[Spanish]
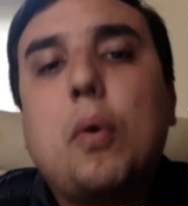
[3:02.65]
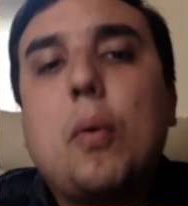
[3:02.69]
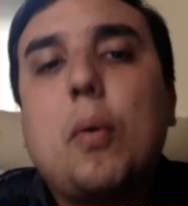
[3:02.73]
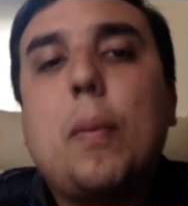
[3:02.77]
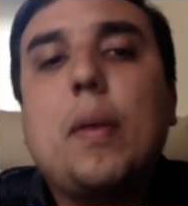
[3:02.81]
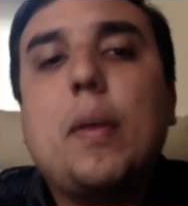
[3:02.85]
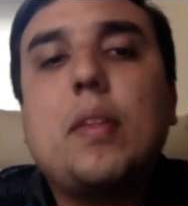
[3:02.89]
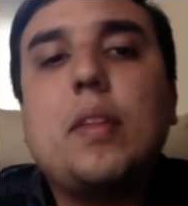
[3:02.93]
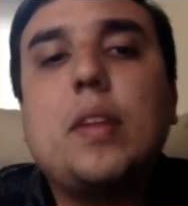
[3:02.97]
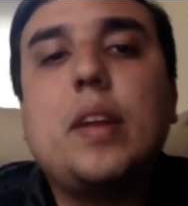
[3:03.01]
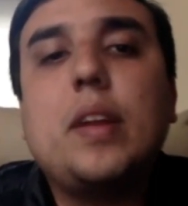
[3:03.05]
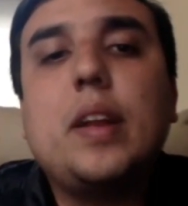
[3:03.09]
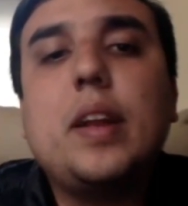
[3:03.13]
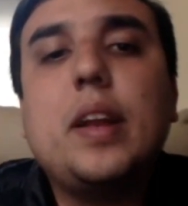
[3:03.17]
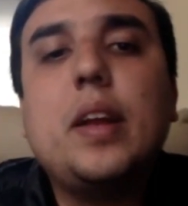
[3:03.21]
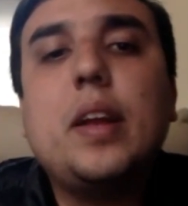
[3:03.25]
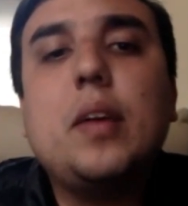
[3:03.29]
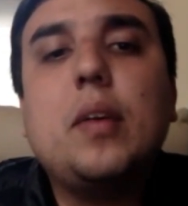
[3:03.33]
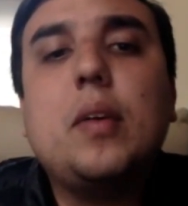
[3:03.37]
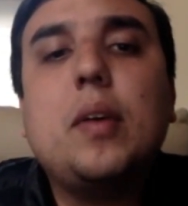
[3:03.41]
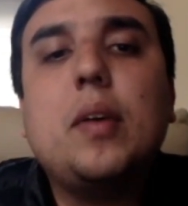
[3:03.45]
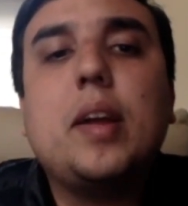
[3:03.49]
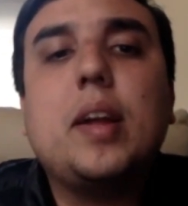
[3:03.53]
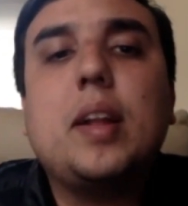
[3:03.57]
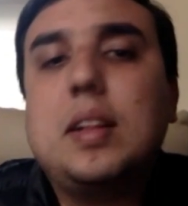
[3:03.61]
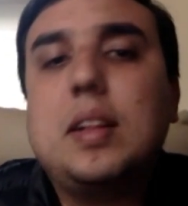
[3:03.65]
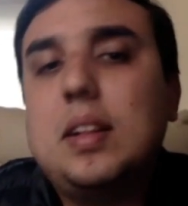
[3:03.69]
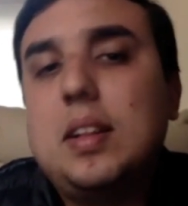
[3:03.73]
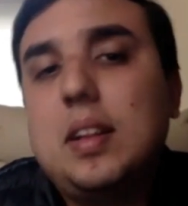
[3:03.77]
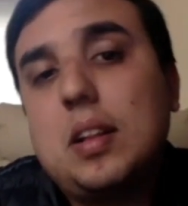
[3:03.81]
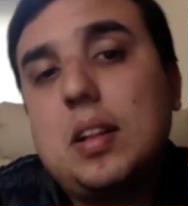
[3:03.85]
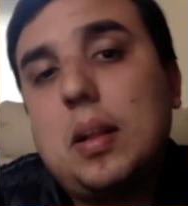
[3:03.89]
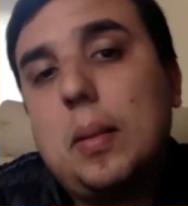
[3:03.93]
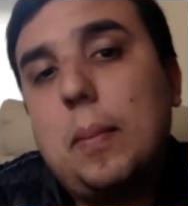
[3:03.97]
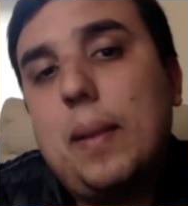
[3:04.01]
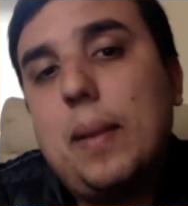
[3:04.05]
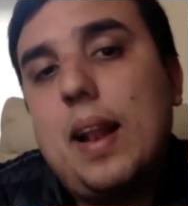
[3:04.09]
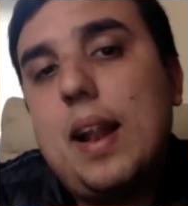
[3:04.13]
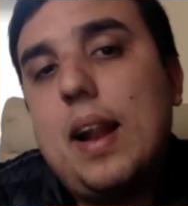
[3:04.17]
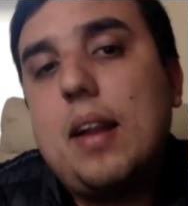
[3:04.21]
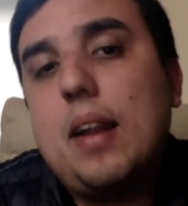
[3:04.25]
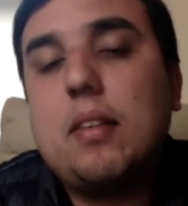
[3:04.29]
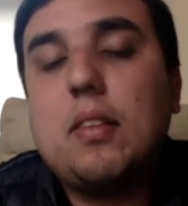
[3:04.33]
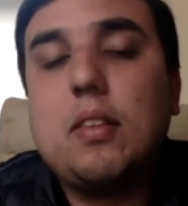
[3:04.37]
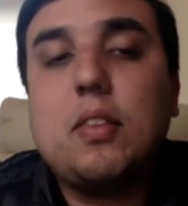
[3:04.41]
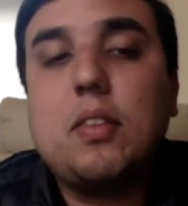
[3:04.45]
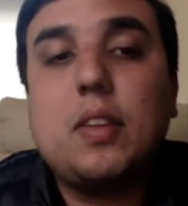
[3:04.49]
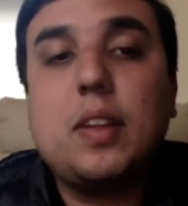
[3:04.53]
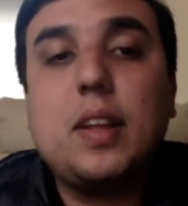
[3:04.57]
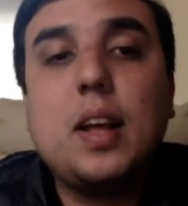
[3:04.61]
poco más de dinero, hay que entender también la
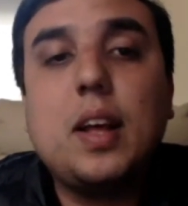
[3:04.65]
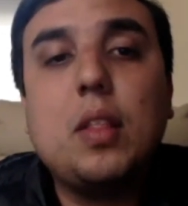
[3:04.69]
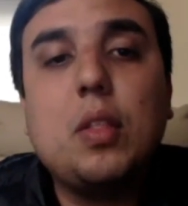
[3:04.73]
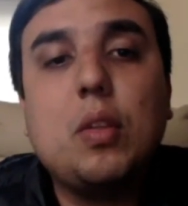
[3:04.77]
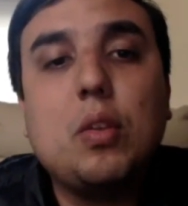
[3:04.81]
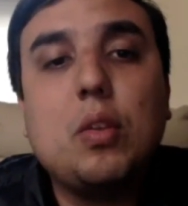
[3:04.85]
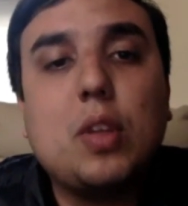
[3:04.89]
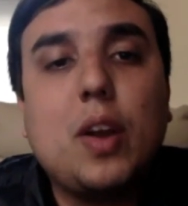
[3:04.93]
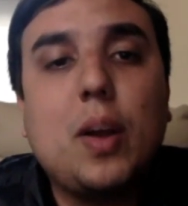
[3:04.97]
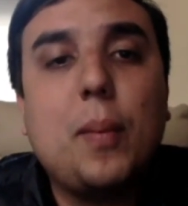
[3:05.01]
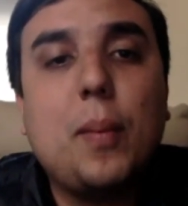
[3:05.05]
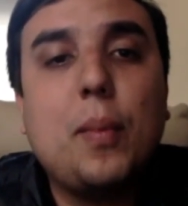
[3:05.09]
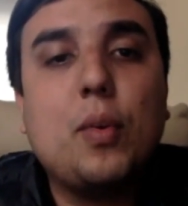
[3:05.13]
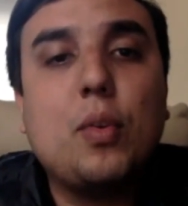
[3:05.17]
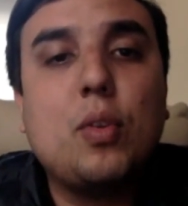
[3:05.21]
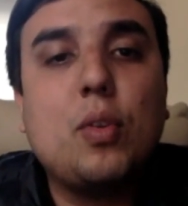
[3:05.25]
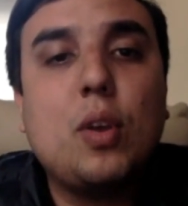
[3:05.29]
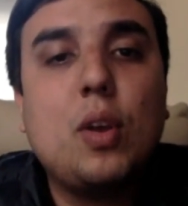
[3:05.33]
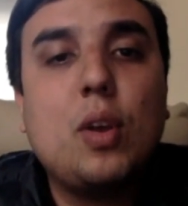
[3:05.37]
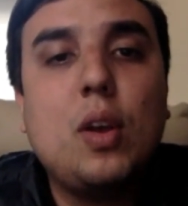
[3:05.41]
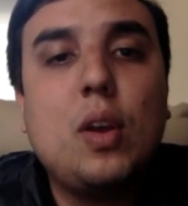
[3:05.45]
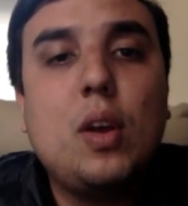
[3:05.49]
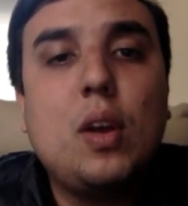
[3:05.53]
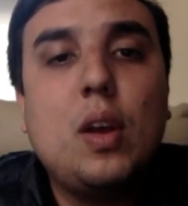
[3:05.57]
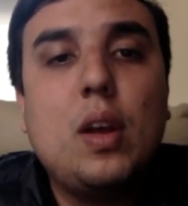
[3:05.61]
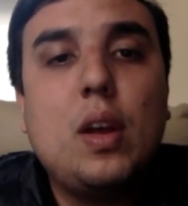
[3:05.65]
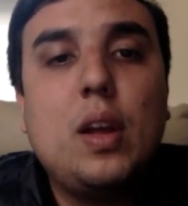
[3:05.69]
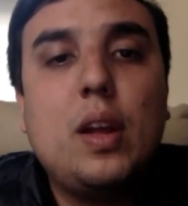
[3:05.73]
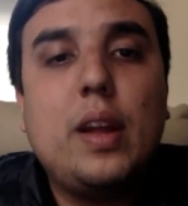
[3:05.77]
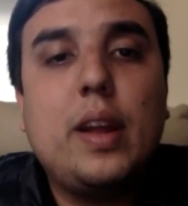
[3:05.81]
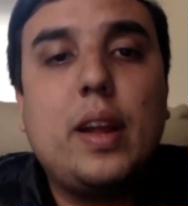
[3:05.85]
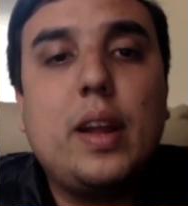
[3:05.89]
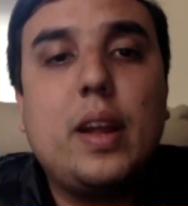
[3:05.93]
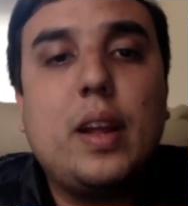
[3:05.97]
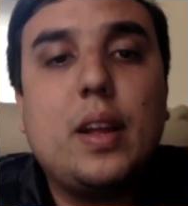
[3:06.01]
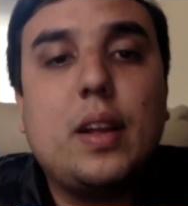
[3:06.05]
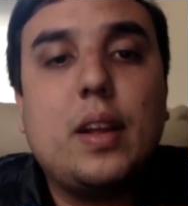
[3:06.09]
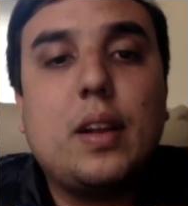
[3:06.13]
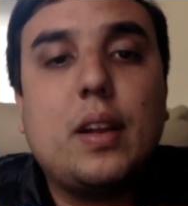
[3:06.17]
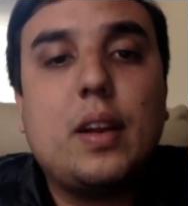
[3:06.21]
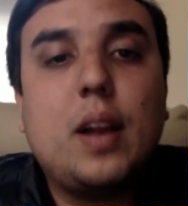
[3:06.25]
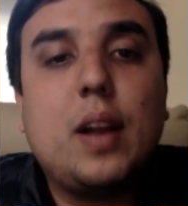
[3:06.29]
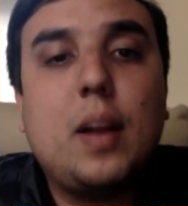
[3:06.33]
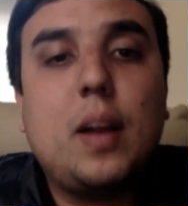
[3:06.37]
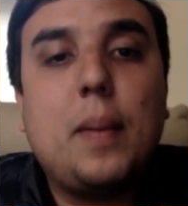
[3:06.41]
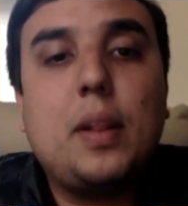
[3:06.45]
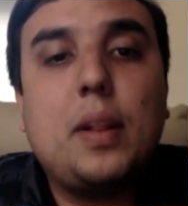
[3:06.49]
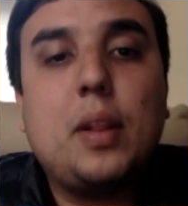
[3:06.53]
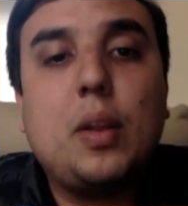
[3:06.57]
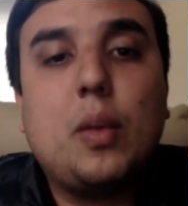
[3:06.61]
necesidad, no sabemos
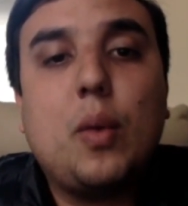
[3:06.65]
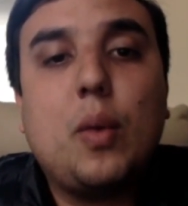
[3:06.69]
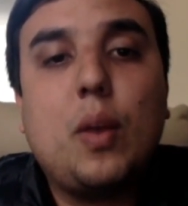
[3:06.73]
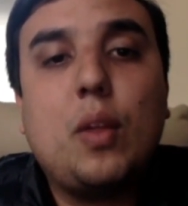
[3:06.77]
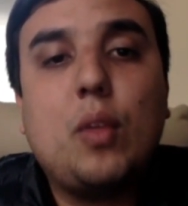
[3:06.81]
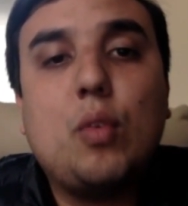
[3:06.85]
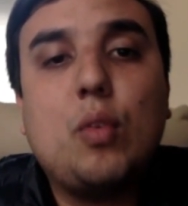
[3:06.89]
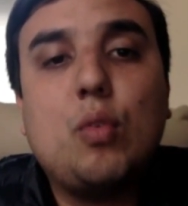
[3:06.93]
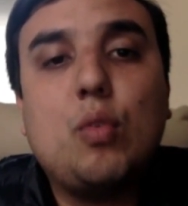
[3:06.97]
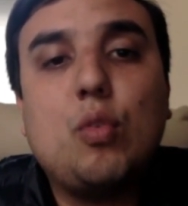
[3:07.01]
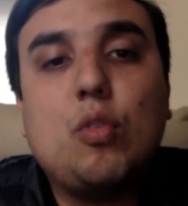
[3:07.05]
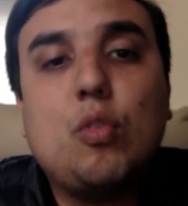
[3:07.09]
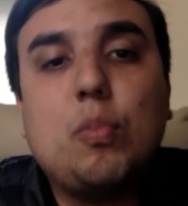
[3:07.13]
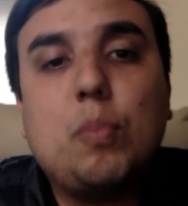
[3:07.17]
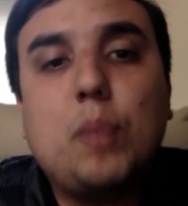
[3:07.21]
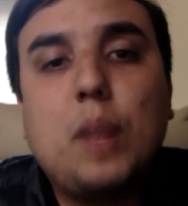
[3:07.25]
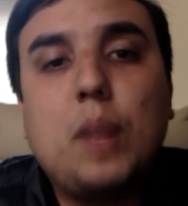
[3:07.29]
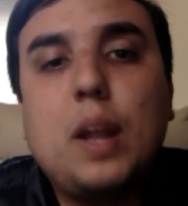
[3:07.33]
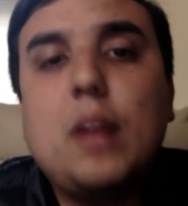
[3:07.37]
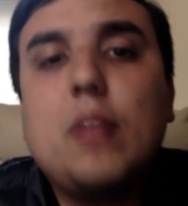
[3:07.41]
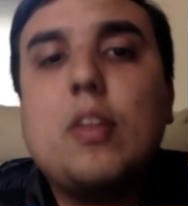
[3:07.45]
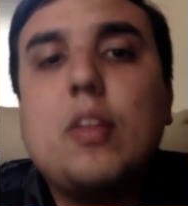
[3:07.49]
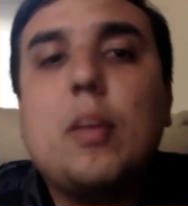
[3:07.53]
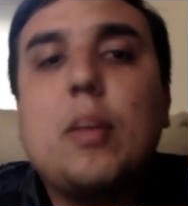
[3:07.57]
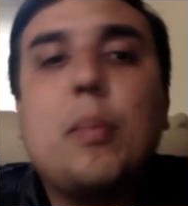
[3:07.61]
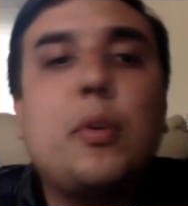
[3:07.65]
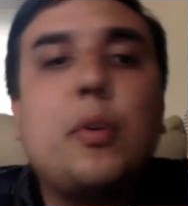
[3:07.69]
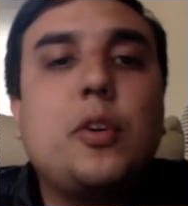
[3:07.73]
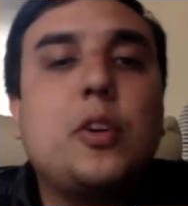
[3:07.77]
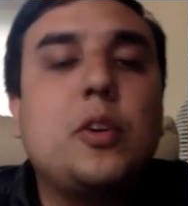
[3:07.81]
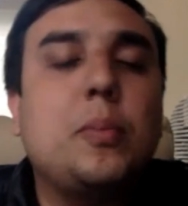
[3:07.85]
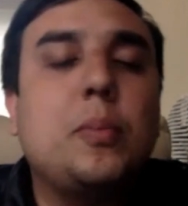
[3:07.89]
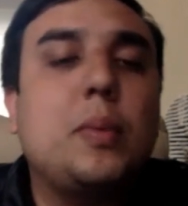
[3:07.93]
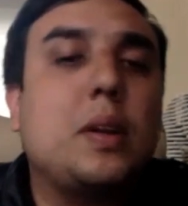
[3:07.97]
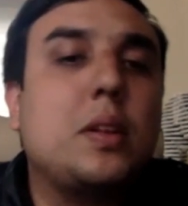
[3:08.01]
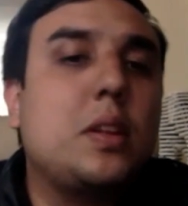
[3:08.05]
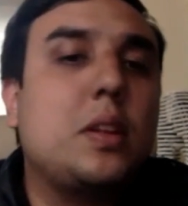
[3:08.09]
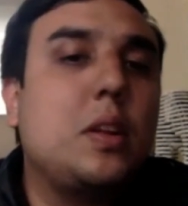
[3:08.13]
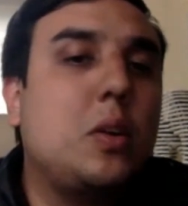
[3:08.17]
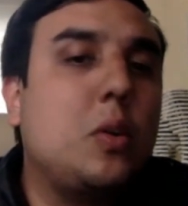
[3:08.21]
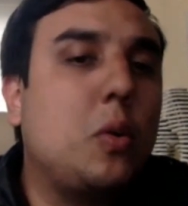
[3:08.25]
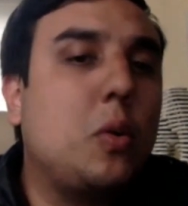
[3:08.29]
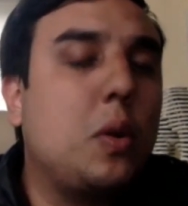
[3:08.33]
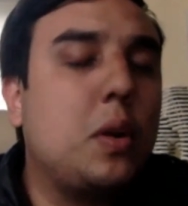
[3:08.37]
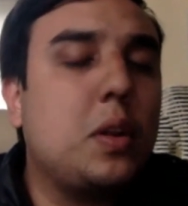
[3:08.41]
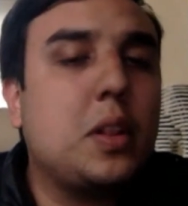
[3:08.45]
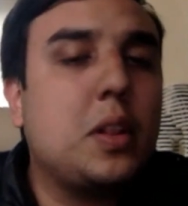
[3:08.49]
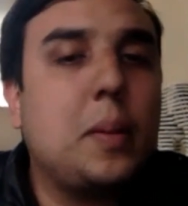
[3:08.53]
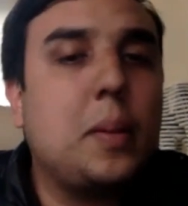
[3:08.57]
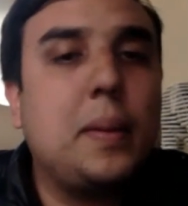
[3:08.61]
realmente cuáles son sus planes, si ha podido invertir
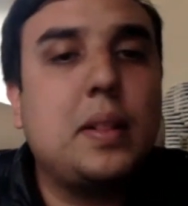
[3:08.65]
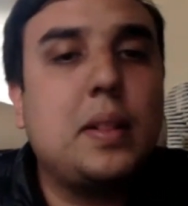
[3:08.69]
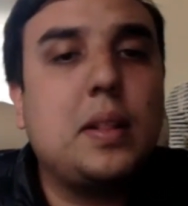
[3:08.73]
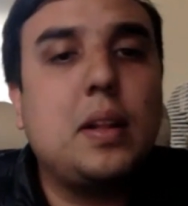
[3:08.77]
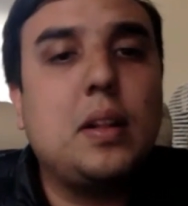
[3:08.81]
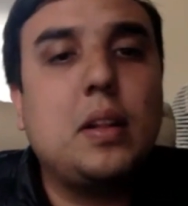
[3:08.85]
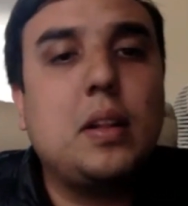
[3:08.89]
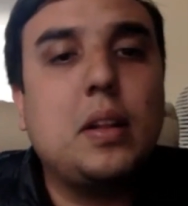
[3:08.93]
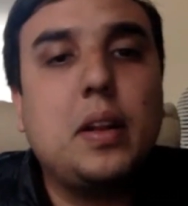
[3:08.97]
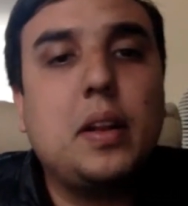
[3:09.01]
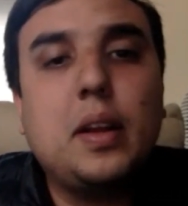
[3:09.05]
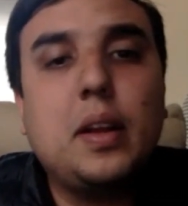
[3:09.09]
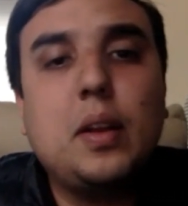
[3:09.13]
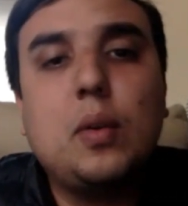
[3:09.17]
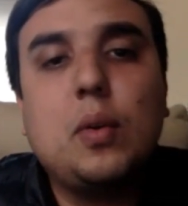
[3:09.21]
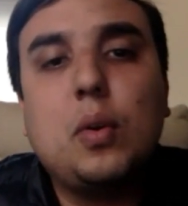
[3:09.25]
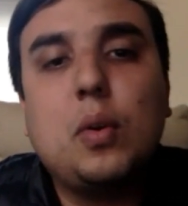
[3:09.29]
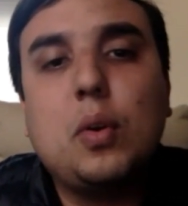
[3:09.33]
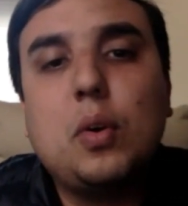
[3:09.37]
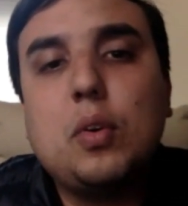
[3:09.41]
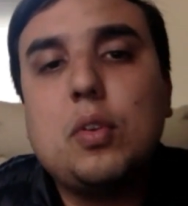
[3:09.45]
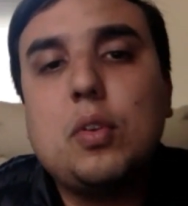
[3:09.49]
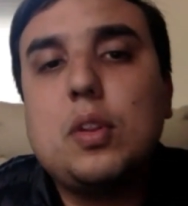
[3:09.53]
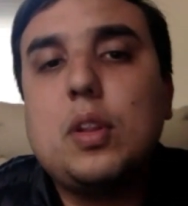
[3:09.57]
correctamente el dinero, ¿no?